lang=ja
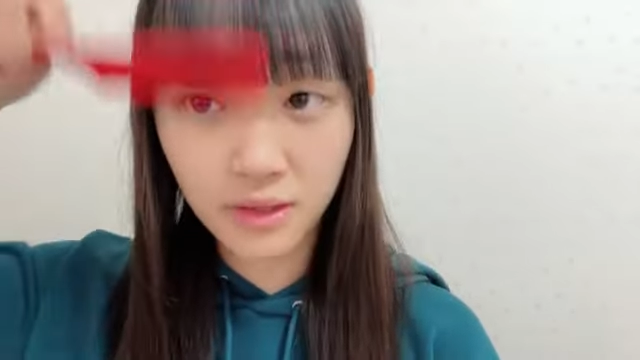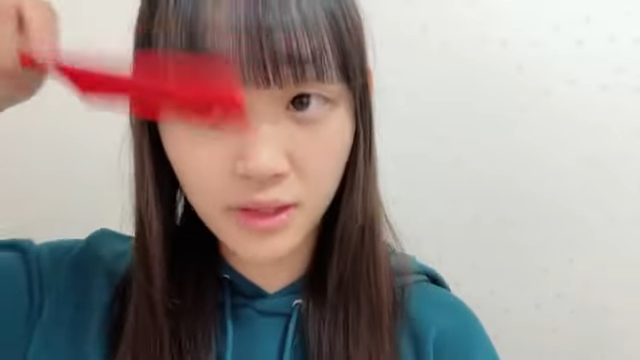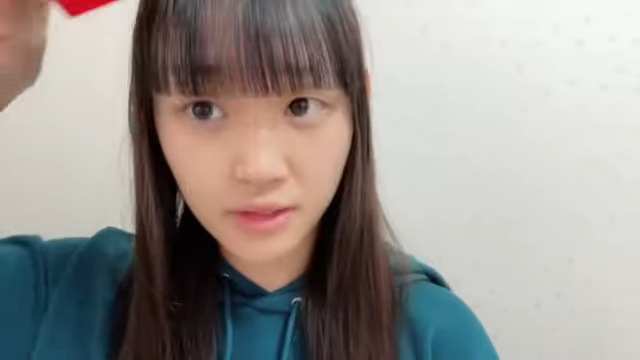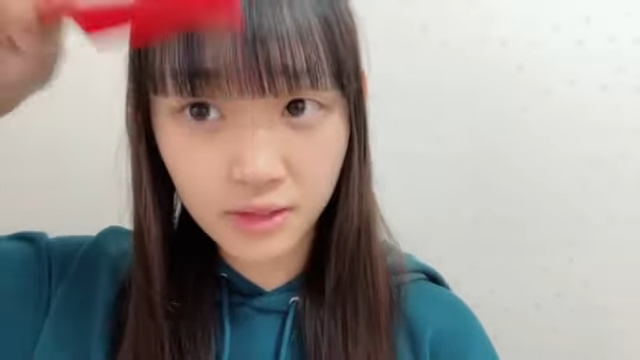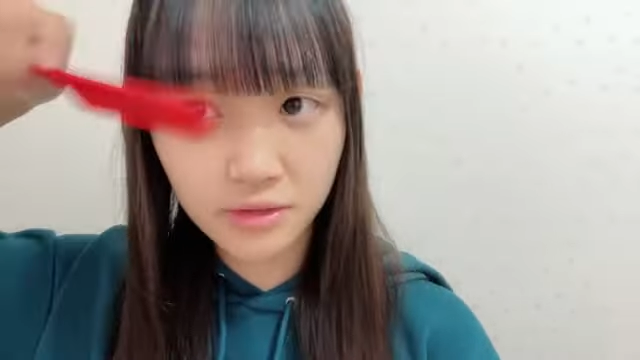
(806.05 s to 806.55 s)

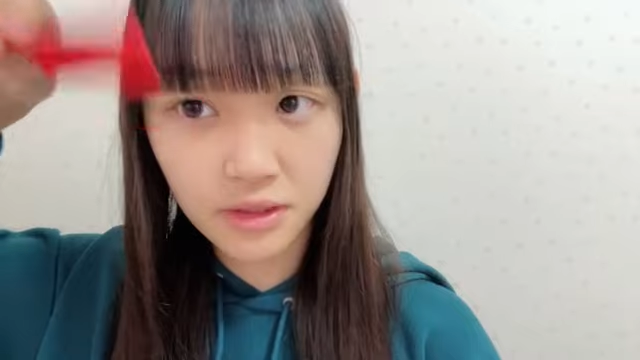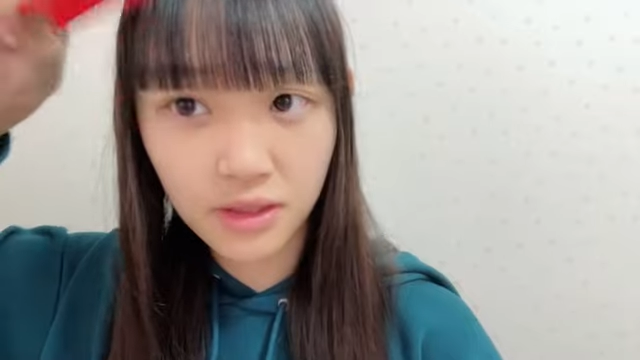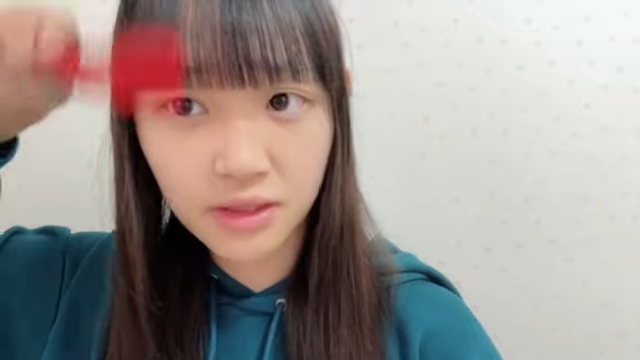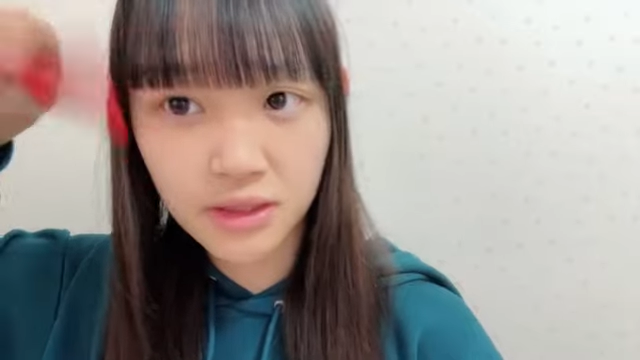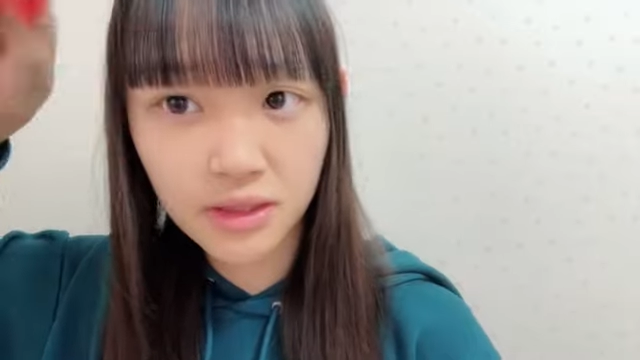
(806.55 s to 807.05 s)
対に色合い
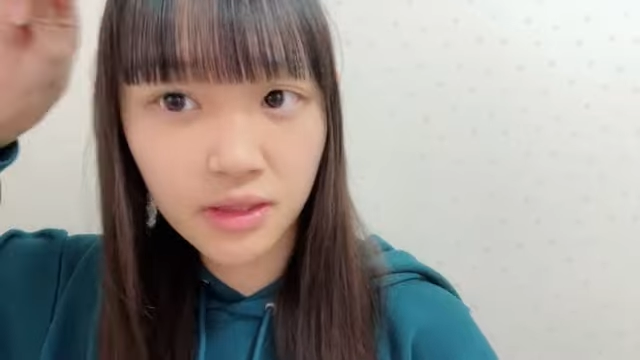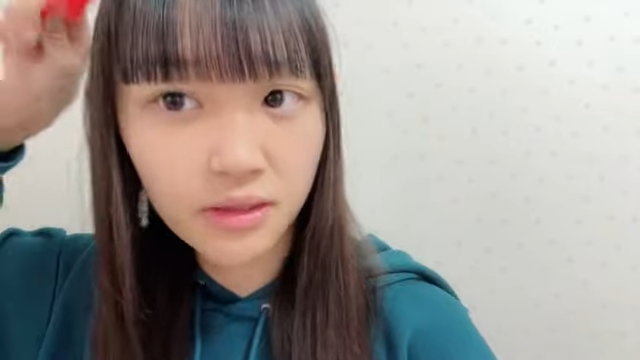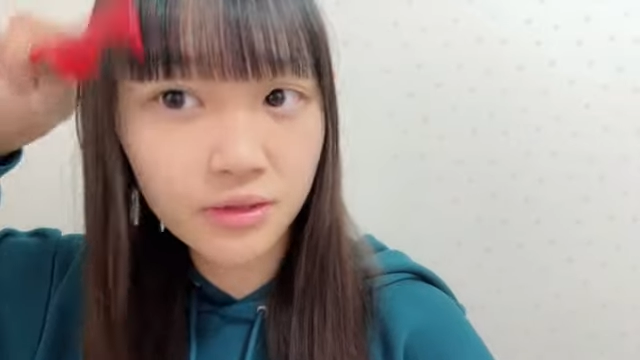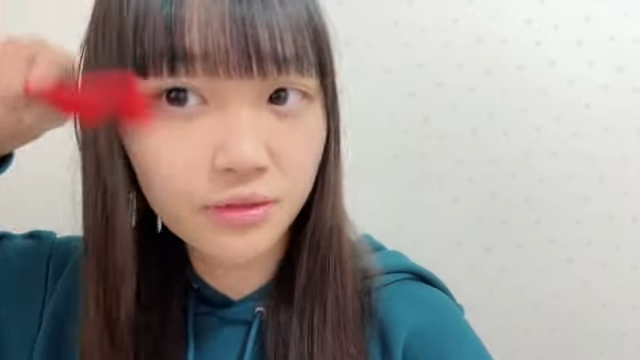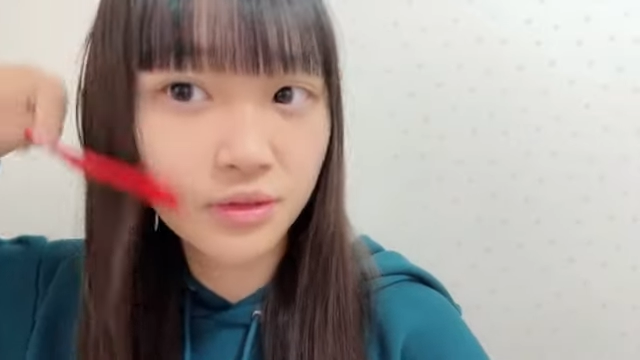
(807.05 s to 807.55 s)
がしな
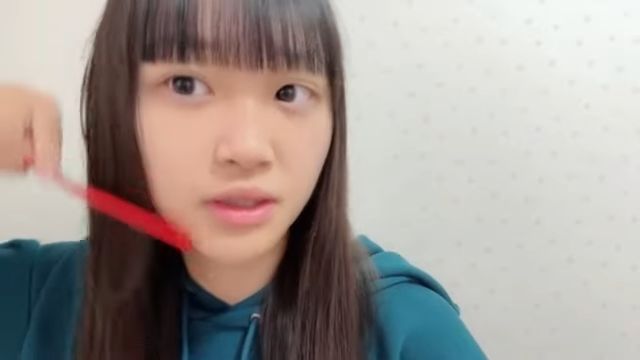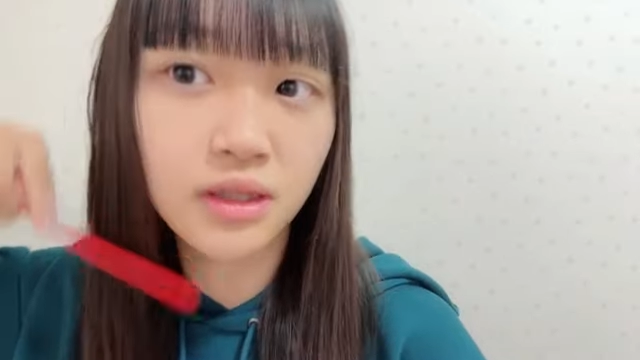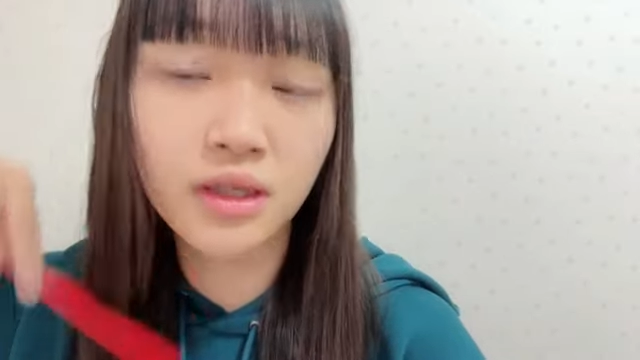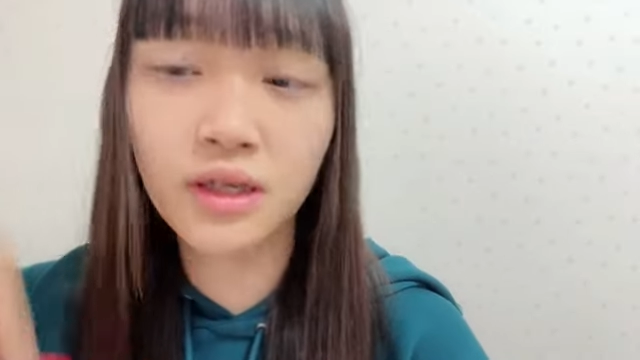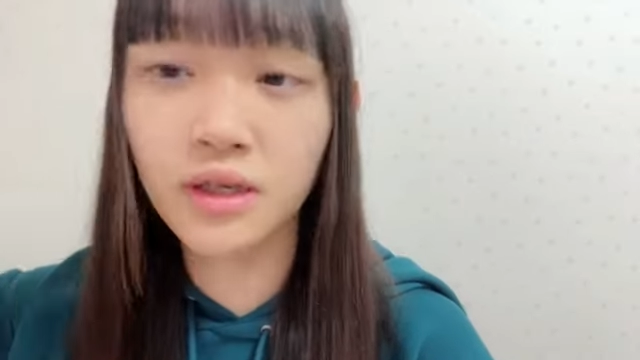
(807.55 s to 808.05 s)
いそうな
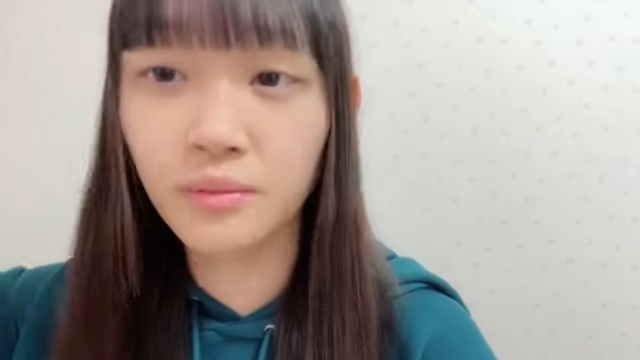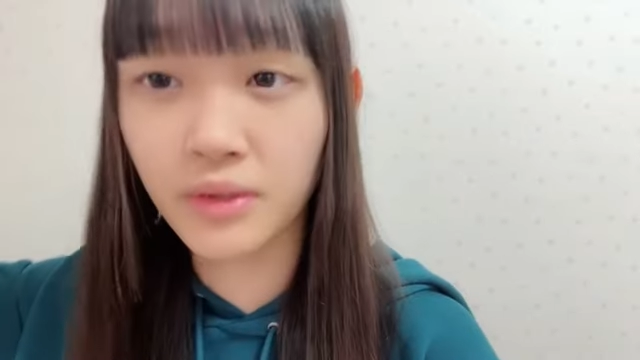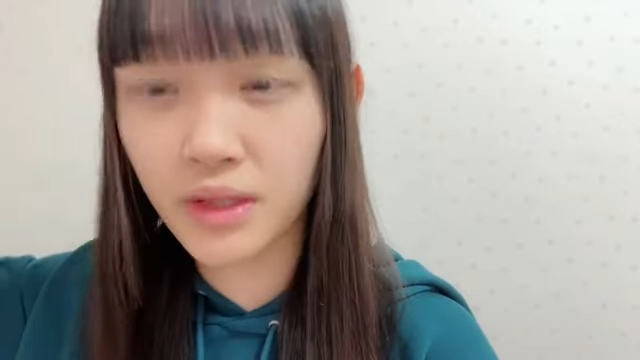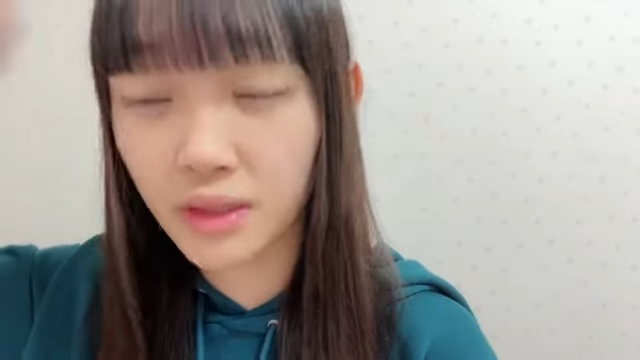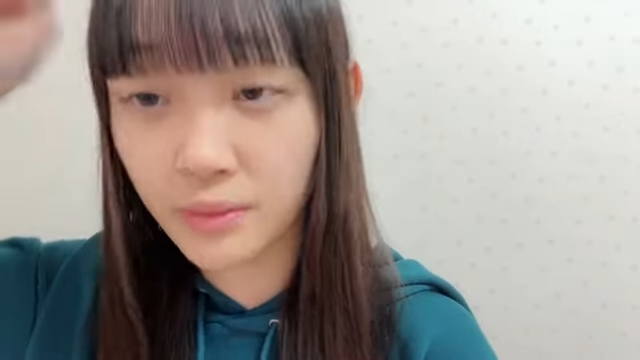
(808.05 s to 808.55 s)

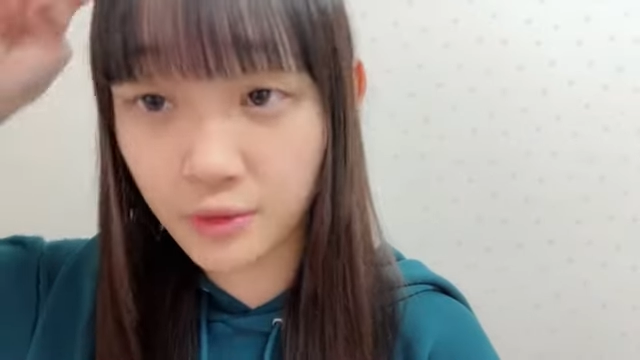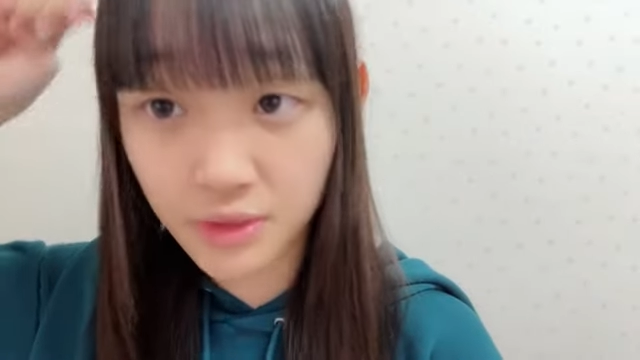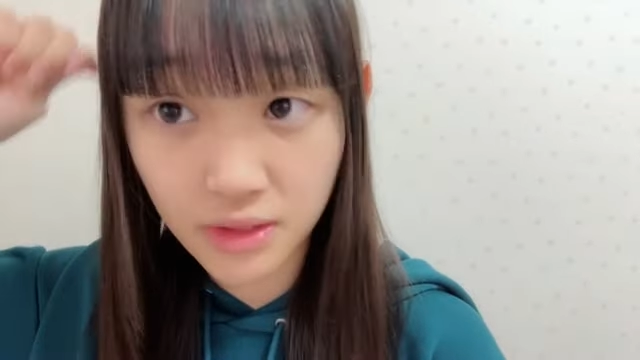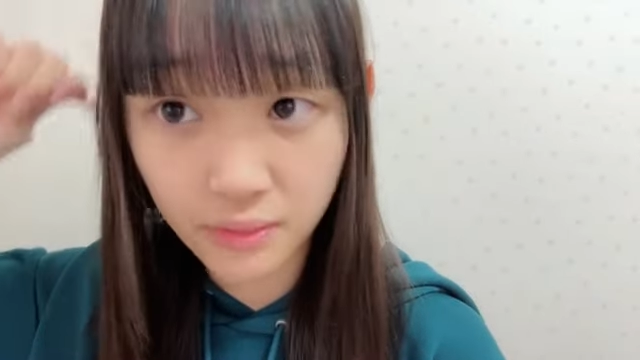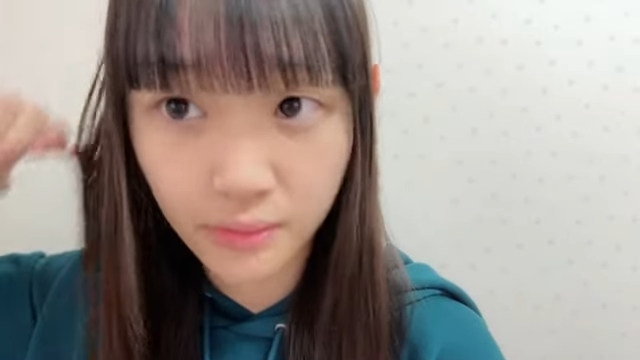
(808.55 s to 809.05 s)
前髪を
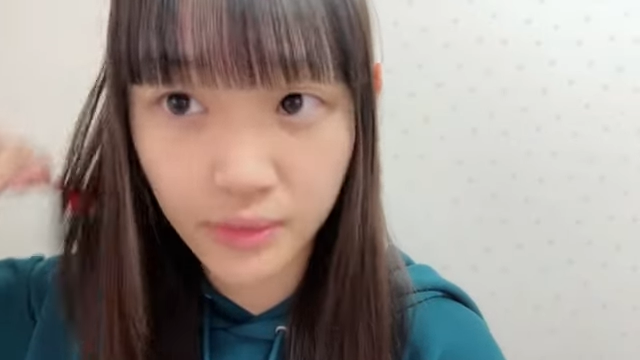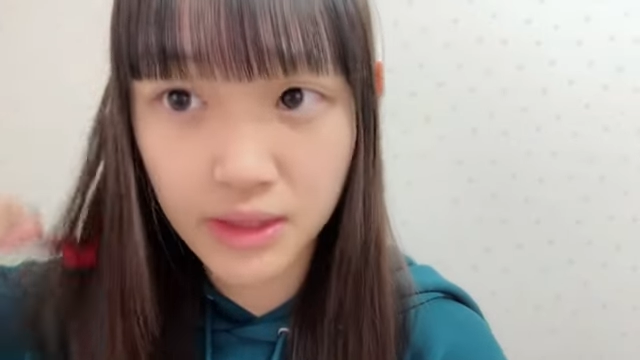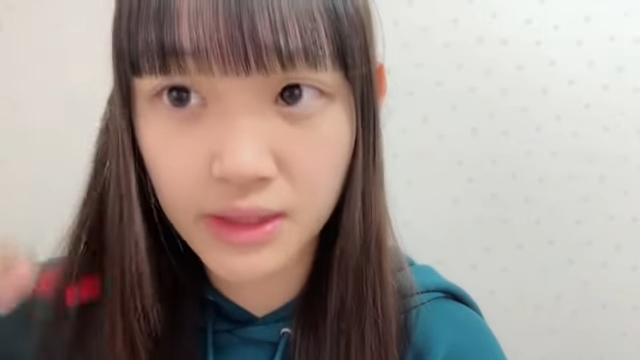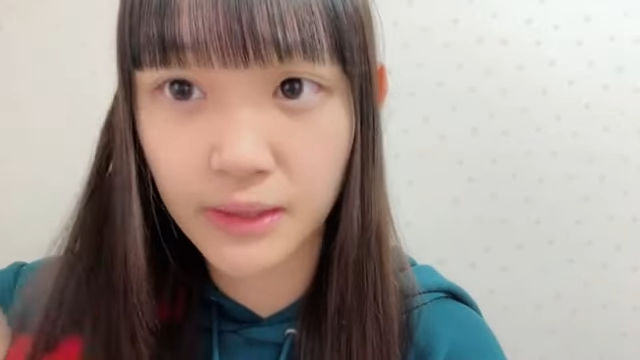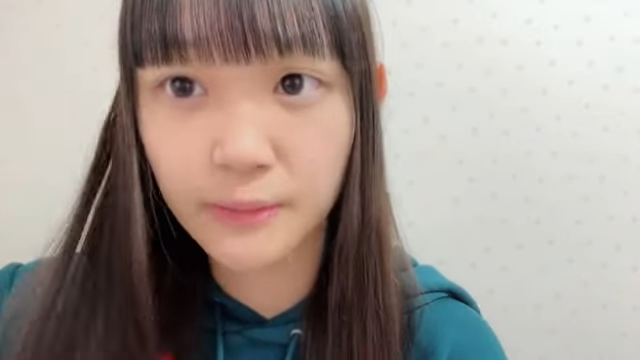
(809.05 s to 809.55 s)
してみま
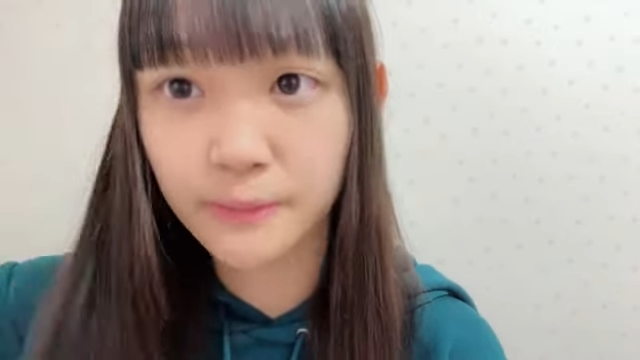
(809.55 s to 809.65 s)
した